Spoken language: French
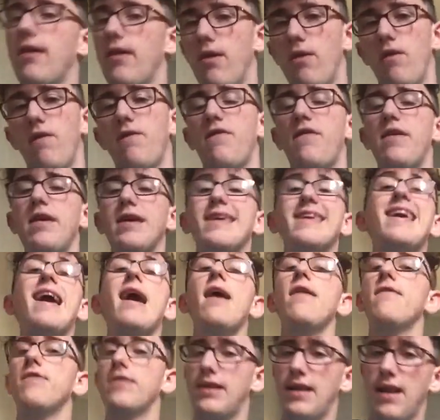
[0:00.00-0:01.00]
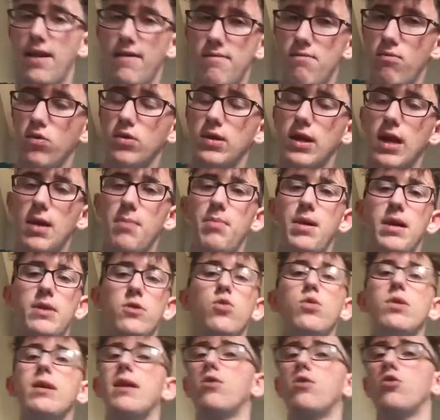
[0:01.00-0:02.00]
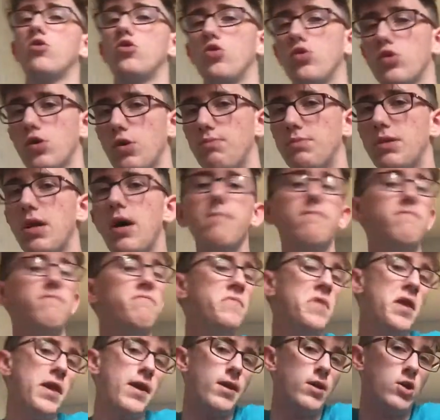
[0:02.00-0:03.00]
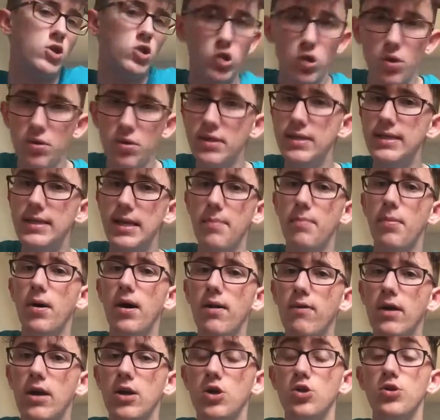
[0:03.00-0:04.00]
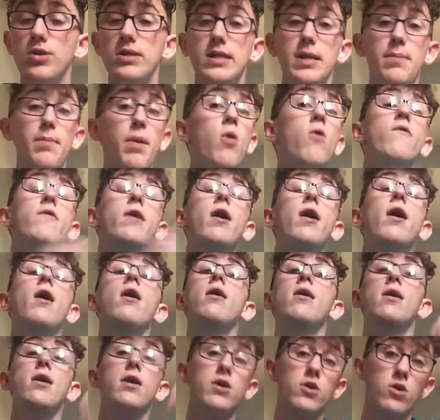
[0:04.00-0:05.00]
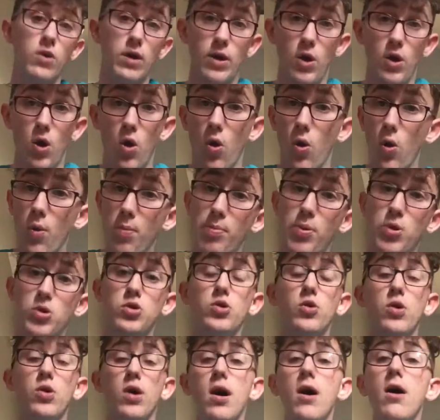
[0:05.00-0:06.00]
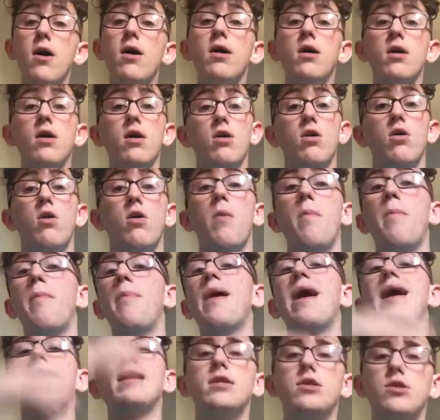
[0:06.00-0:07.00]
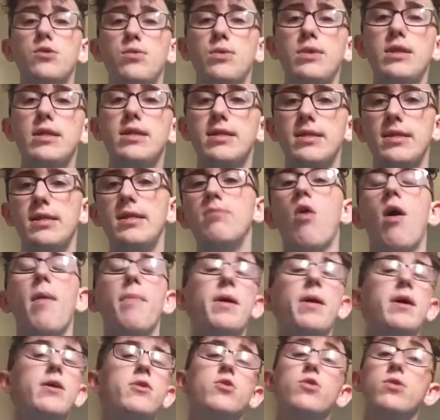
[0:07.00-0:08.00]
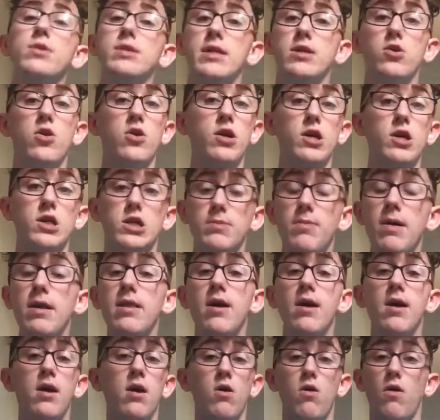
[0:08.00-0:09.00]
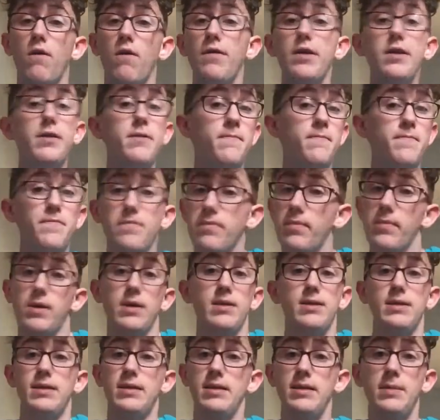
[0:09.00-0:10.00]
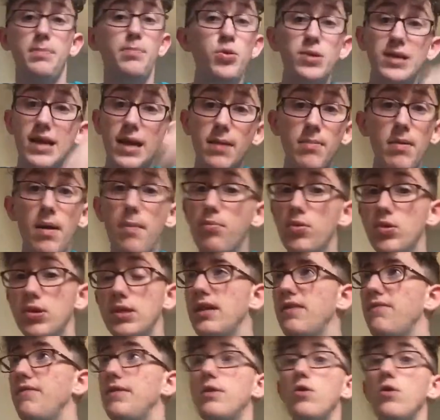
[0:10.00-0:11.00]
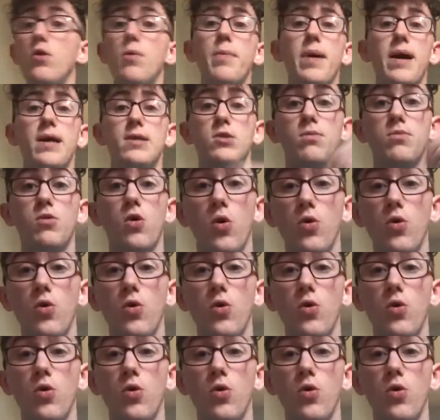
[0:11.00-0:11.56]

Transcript: euh, fait gaffe qu'il allait montrer le plateau, quelque chose comme ça, je ne sais pas, voilà, je ne sais pas, on verra quand il en repostera euh, par la suite, si, bon après le truc c'est que Freshman, en fait, il peut très bien poster une vidéo, par exemple,